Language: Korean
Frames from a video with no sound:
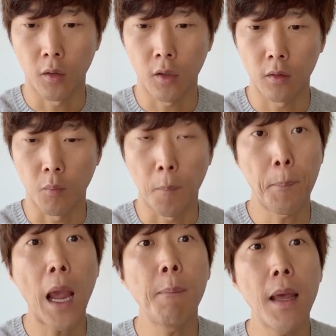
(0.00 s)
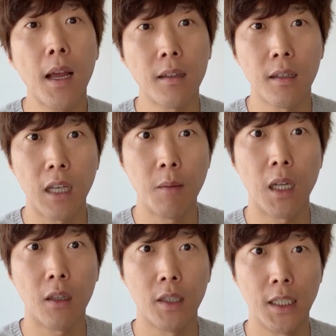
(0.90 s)
어떤 뭐 팩맨 같은
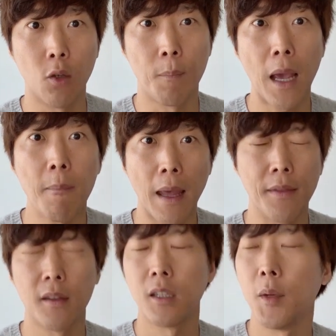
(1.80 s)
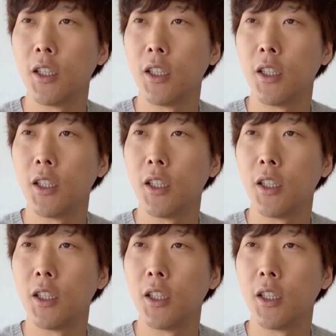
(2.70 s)
게임을 하나 치자고요. 팩맨.